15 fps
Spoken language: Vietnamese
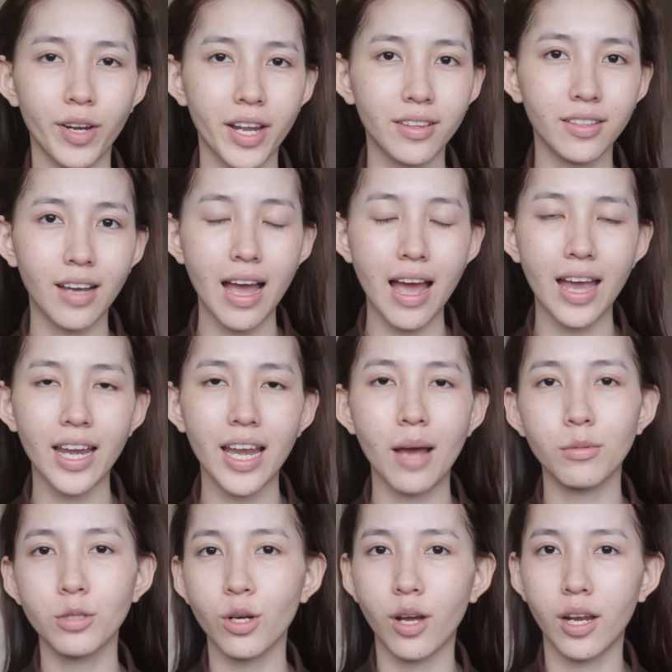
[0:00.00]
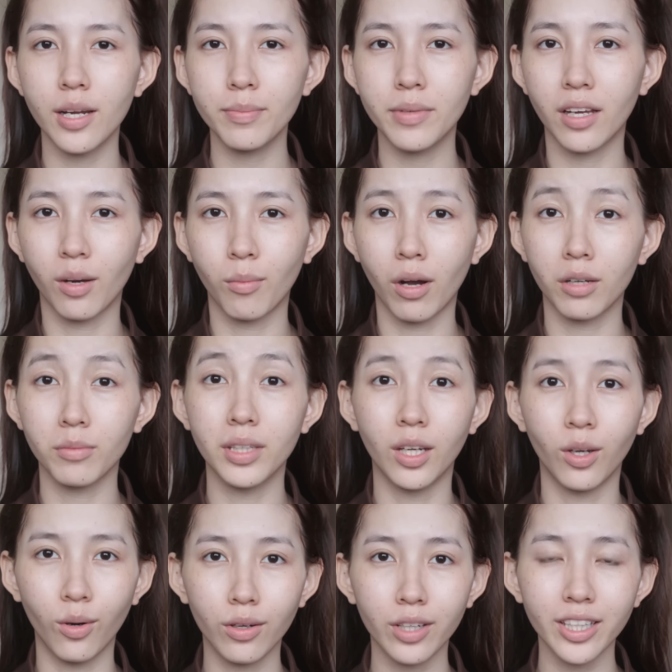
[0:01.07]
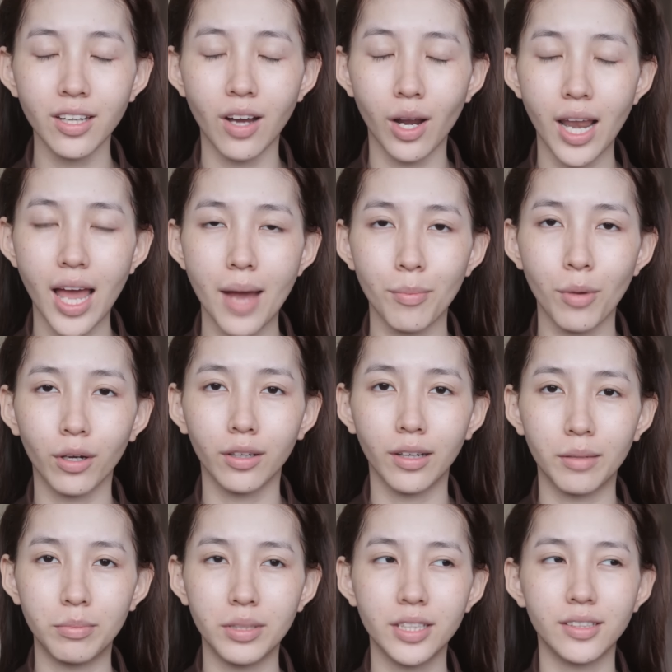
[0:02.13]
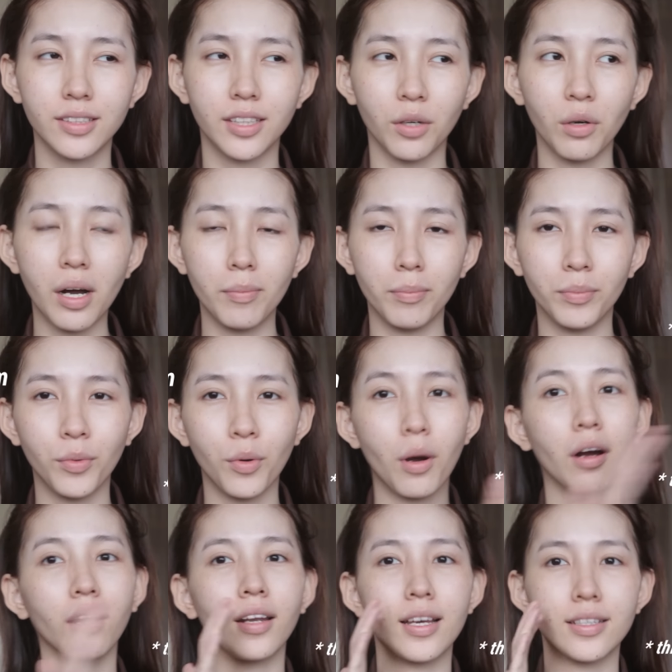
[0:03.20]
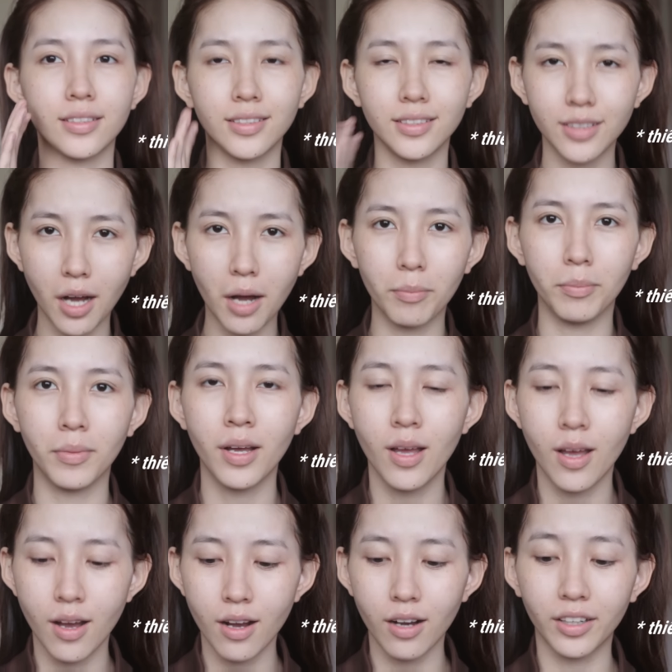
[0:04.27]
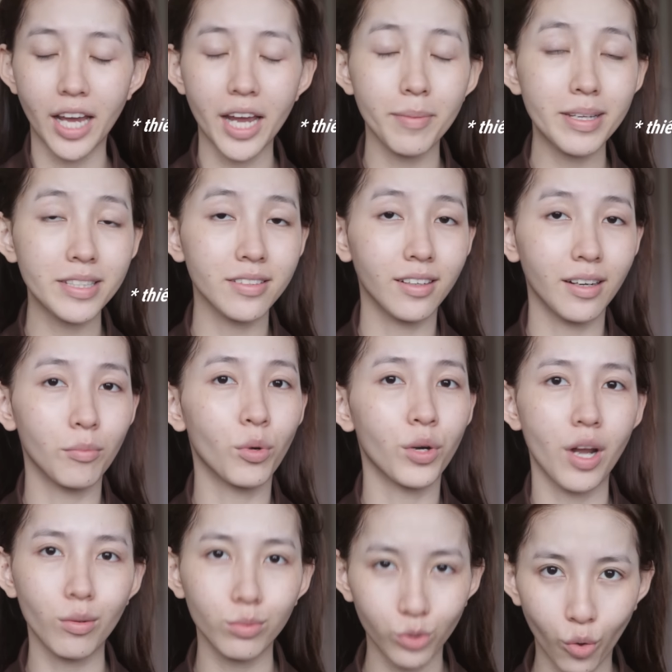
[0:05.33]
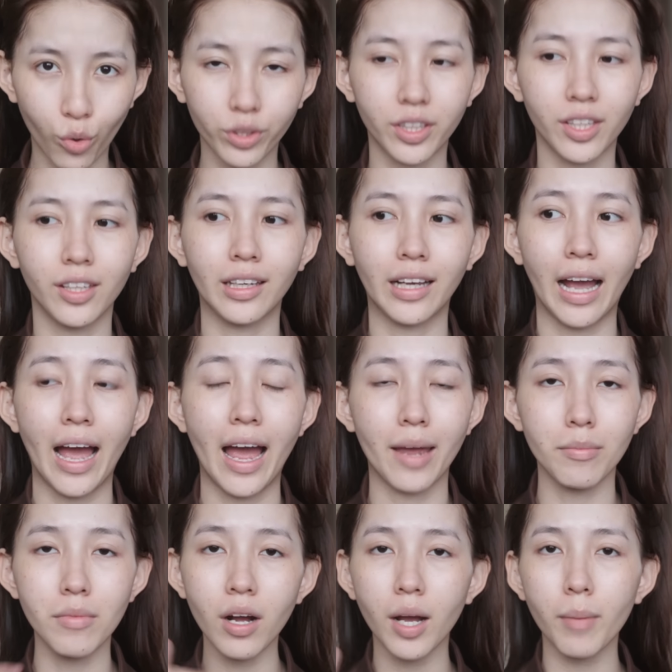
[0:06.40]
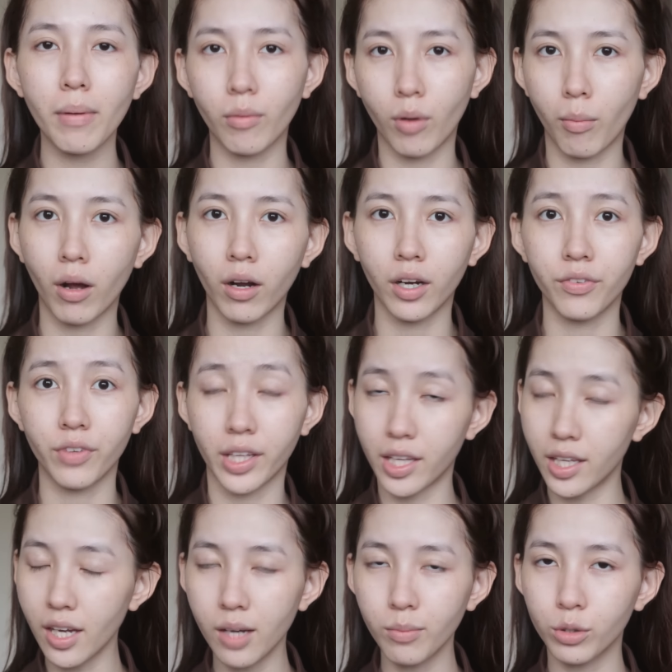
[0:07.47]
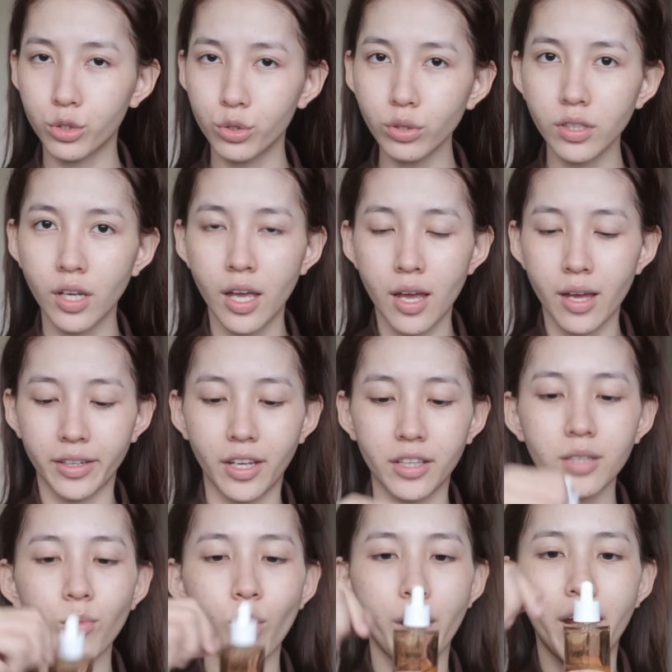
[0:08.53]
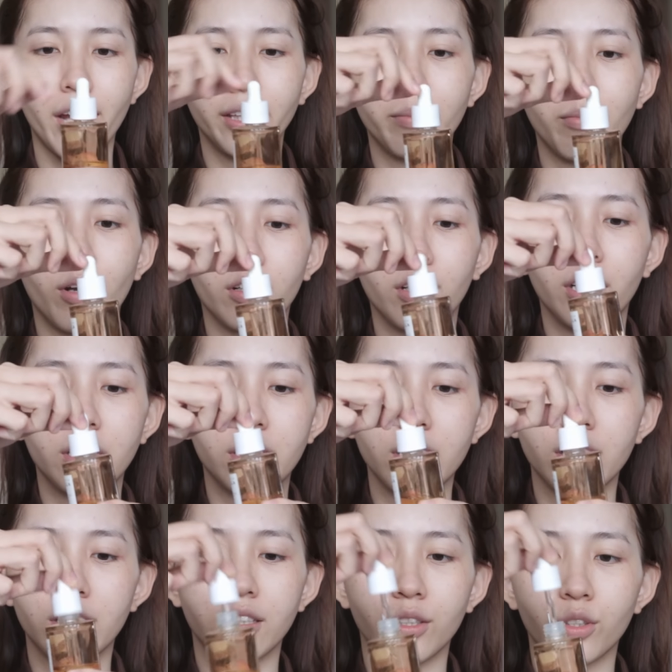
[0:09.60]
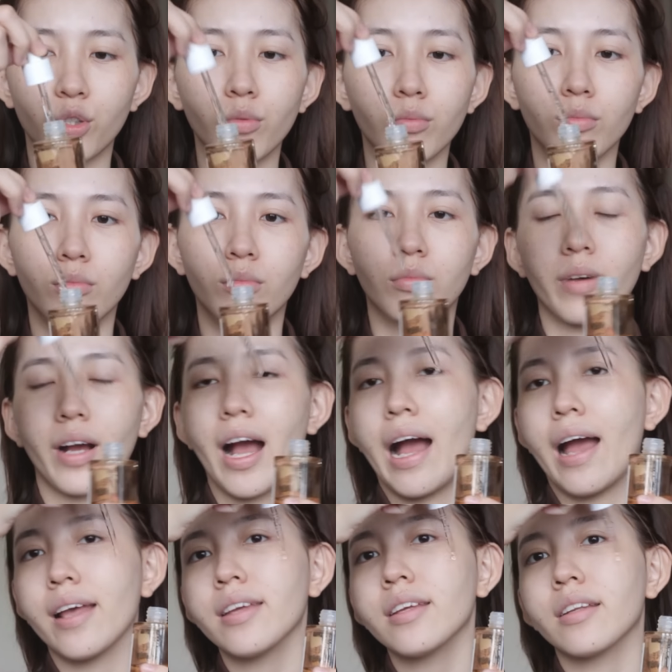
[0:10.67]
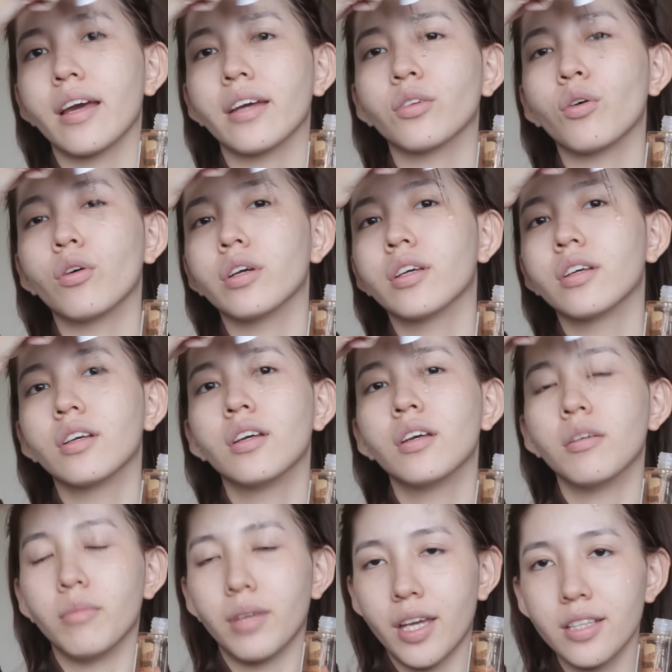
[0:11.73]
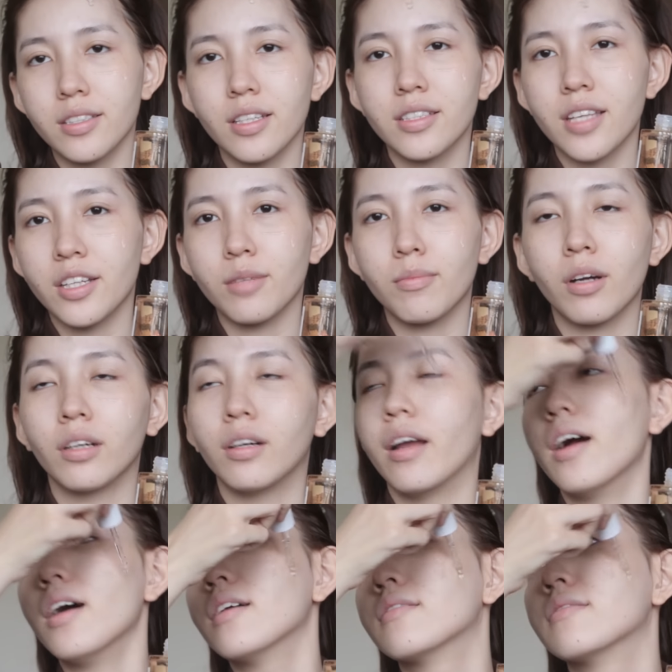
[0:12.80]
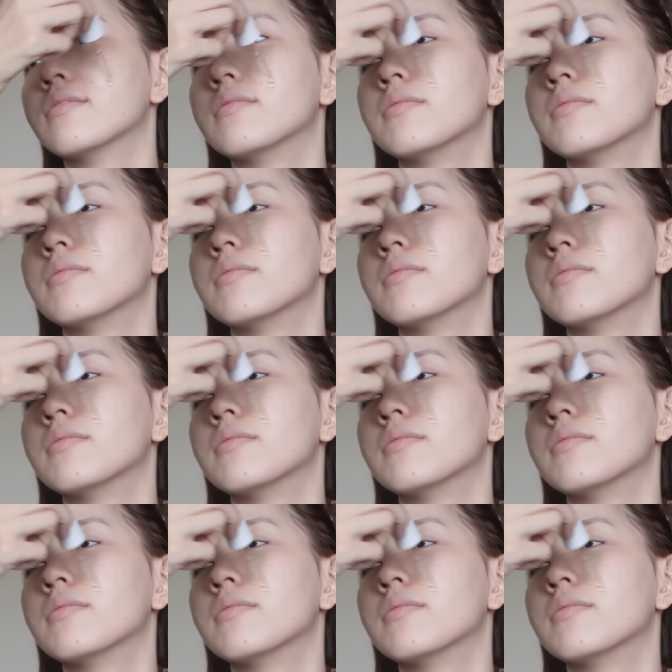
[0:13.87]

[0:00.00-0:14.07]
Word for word: vấn đề thứ hai làm cho cái lớp nền của mọi người bị lỗi đó là mọi người bị thiếu ẩm hoặc là dư ẩm ở đây bây giờ là mùa đông rồi thì cái bước cấp ẩm của mọi người phải kỹ hơn một chút nếu như mùa hè thì mọi người chỉ sử dụng cái này thôi mình hay chia sẻ cho mọi người á